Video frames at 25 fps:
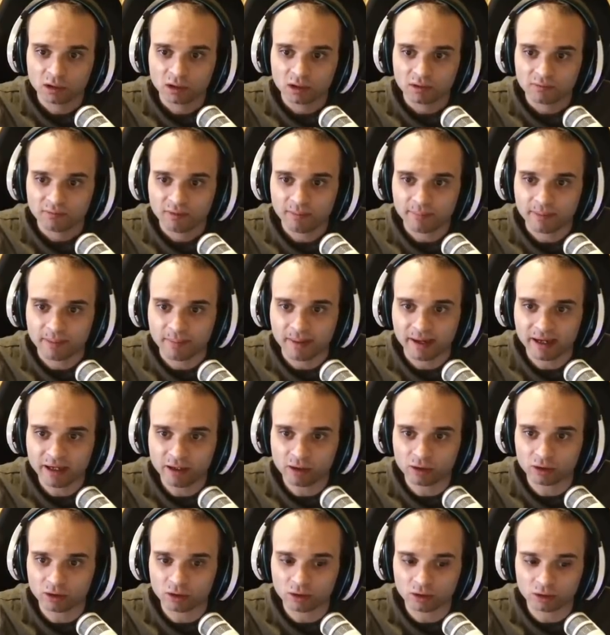Vabbè, ma
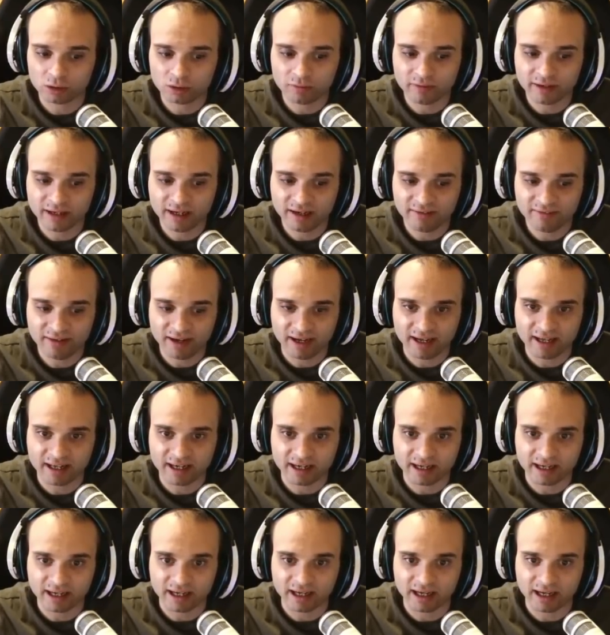io dovrei
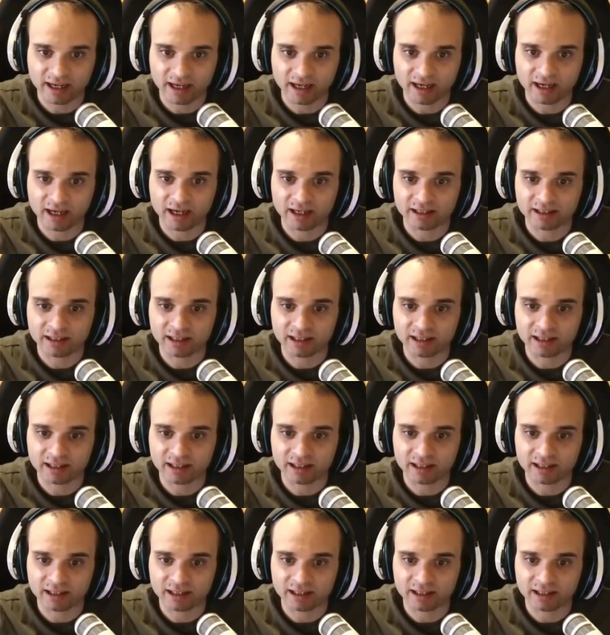avere